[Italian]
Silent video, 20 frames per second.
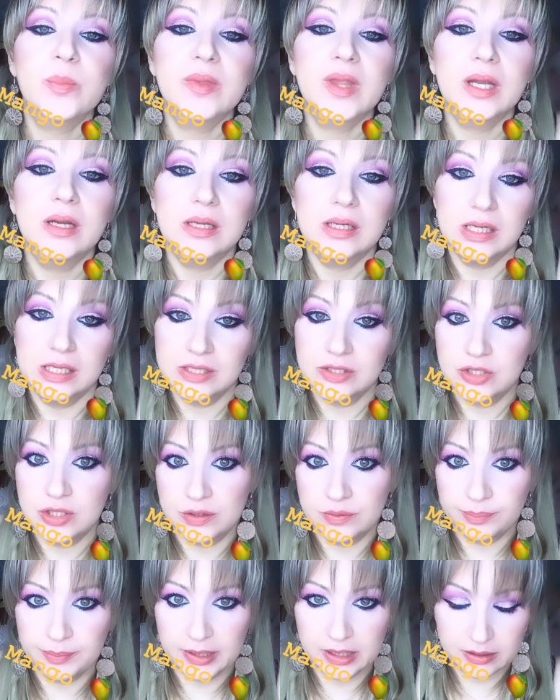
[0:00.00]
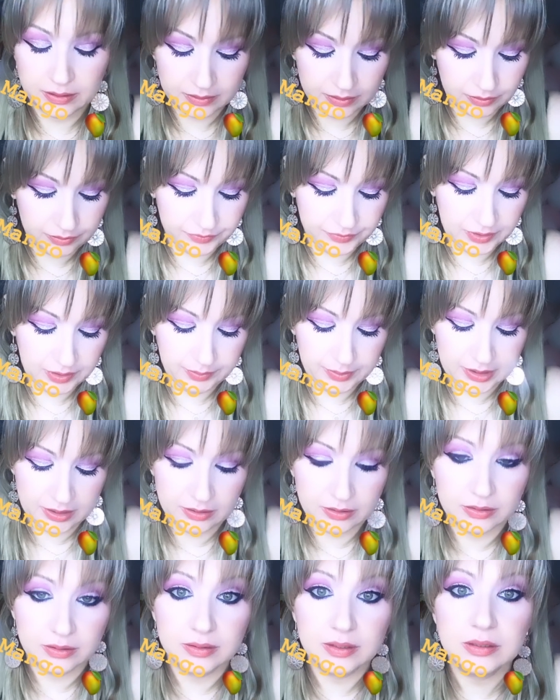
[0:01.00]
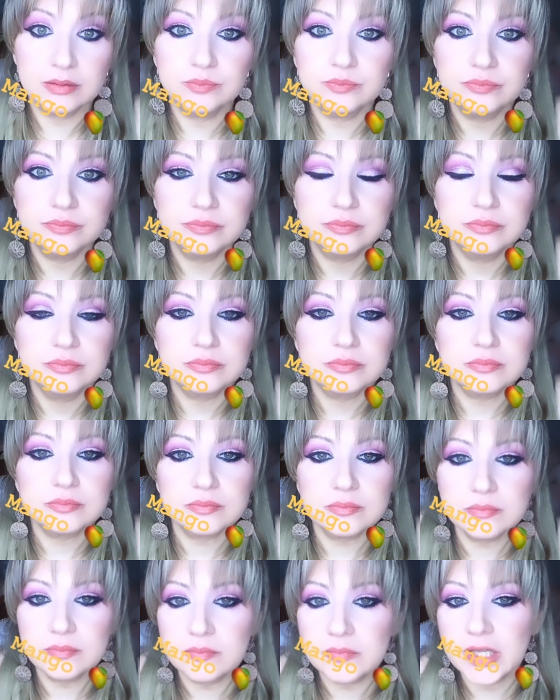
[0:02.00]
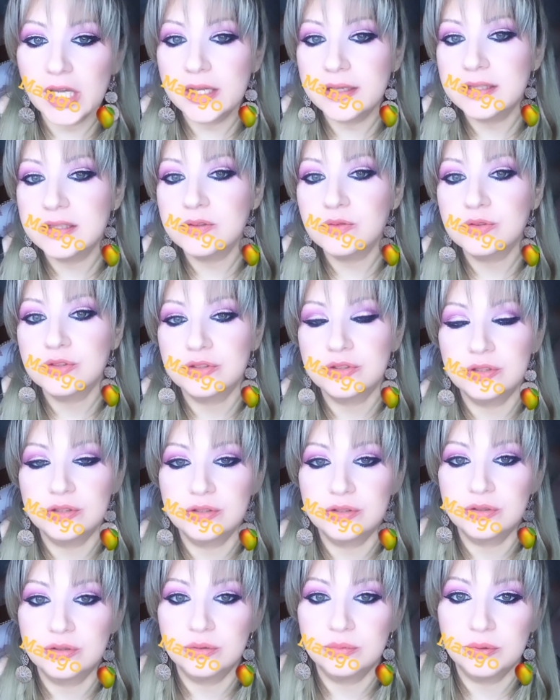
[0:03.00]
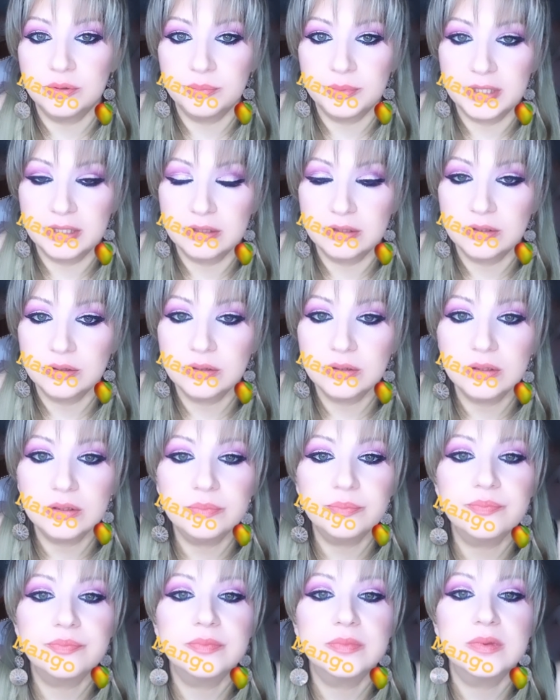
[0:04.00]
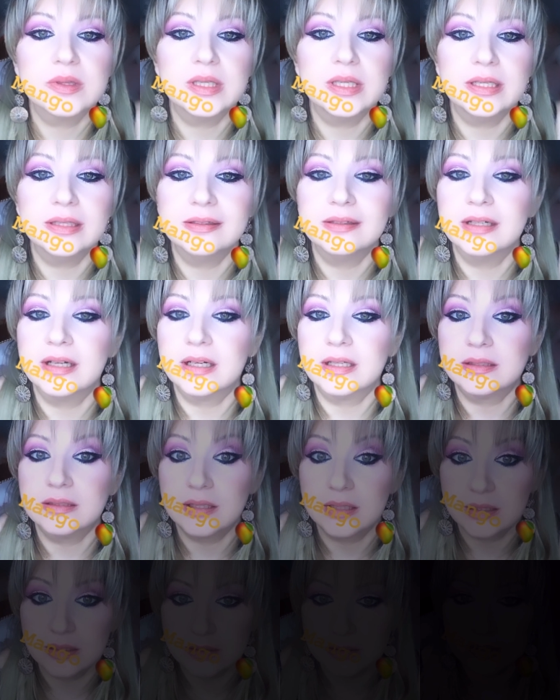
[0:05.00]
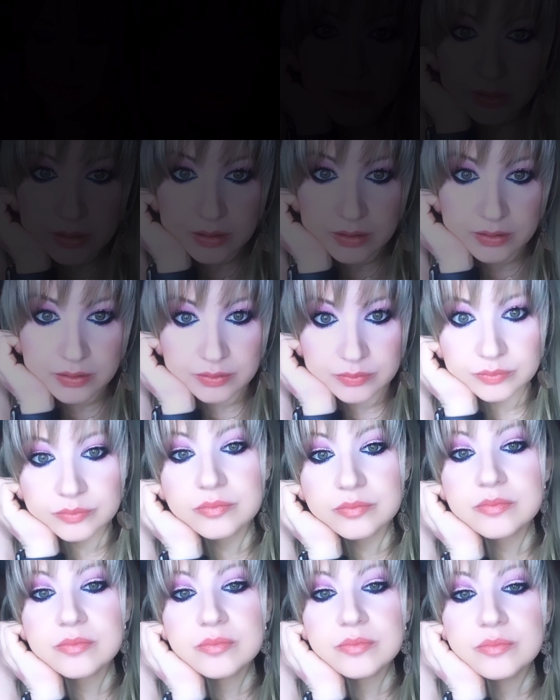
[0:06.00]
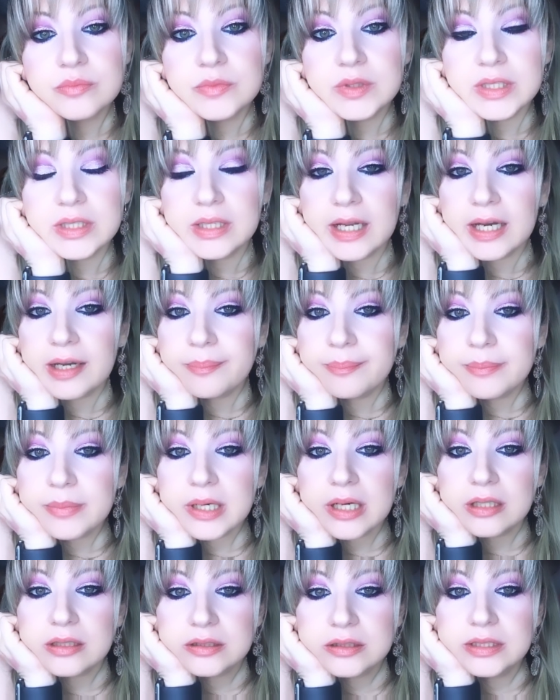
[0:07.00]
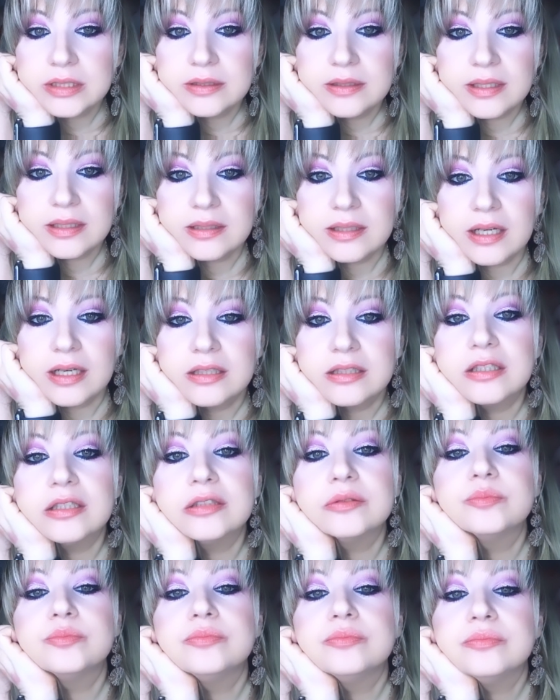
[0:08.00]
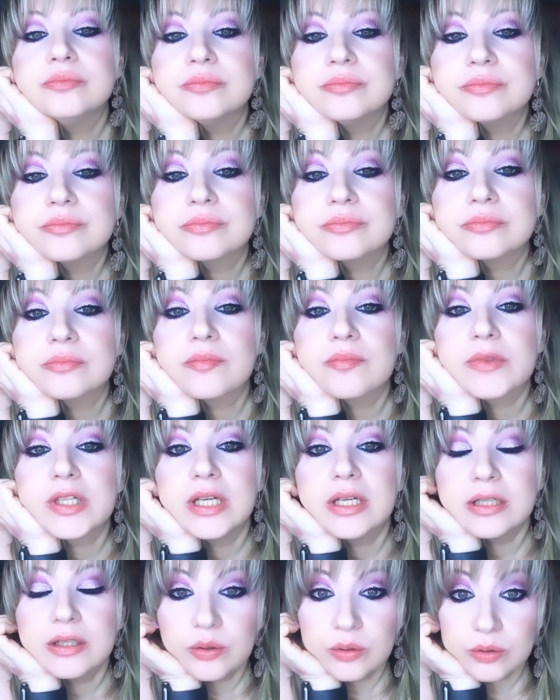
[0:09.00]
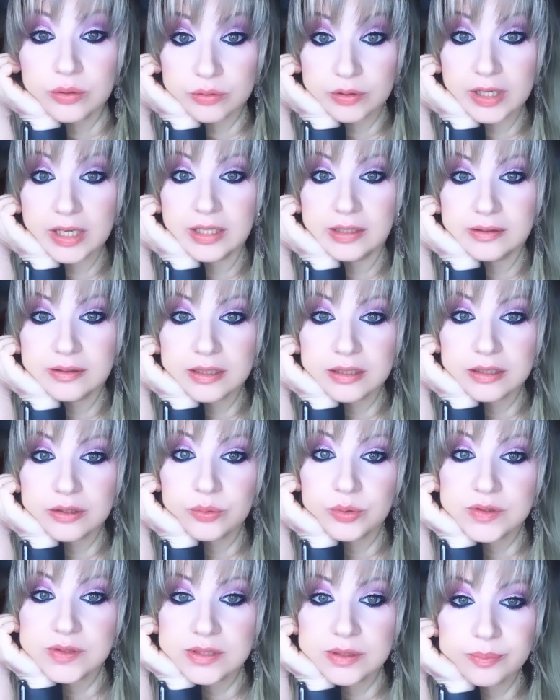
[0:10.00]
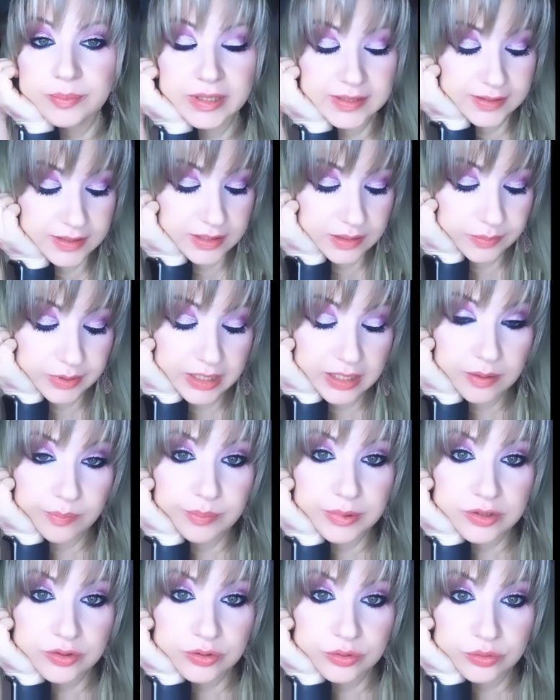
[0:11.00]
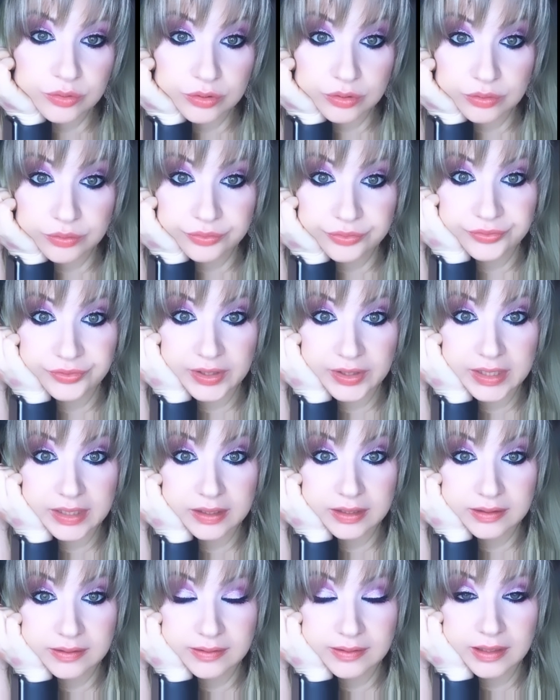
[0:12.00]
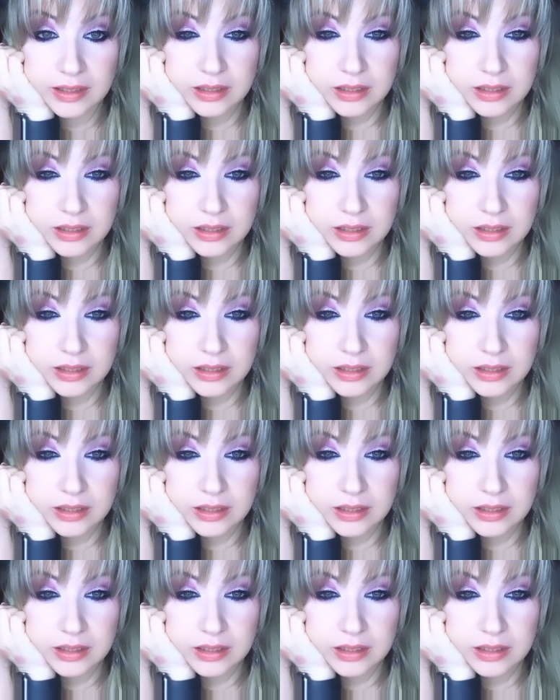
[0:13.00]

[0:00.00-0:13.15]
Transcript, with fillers: leggermente ovviamente e nello stesso momento idrata le di labbra idratate e colorate questi balsami labbra sono in offerta